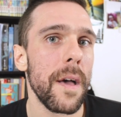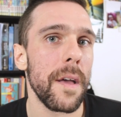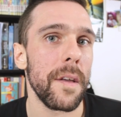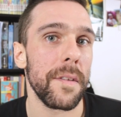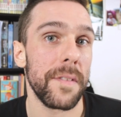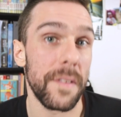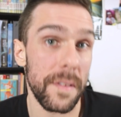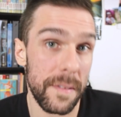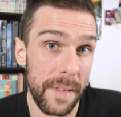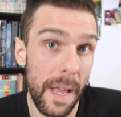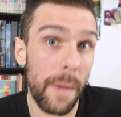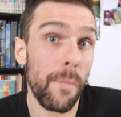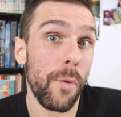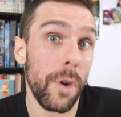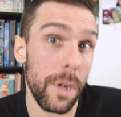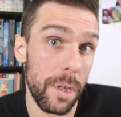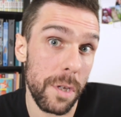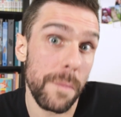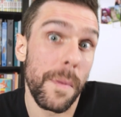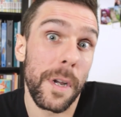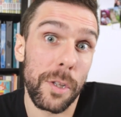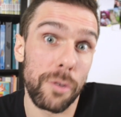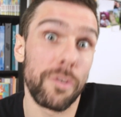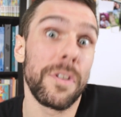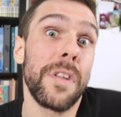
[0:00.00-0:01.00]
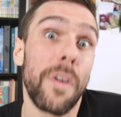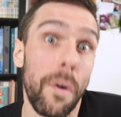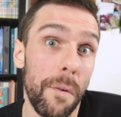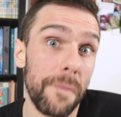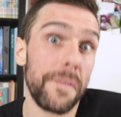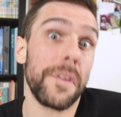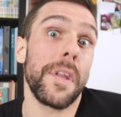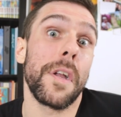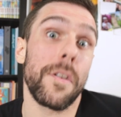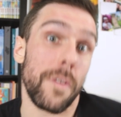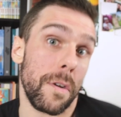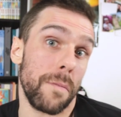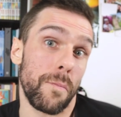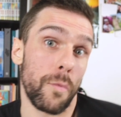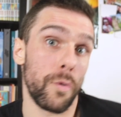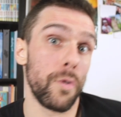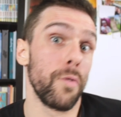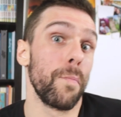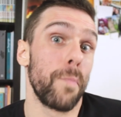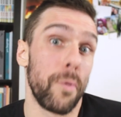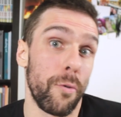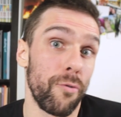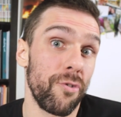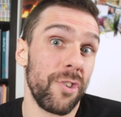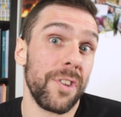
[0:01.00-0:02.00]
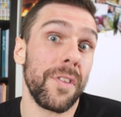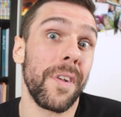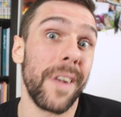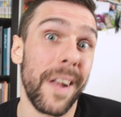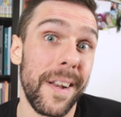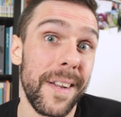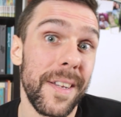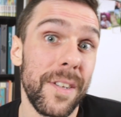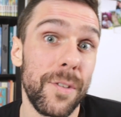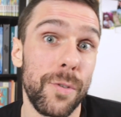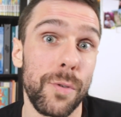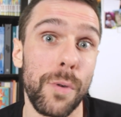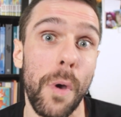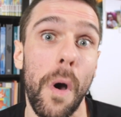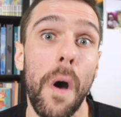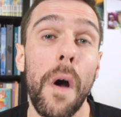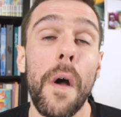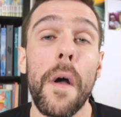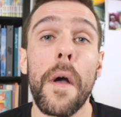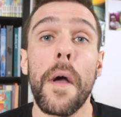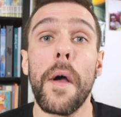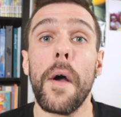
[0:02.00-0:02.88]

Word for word: C'est ça moi qui m'a donné envie d'ailleurs de me plonger dans la lecture.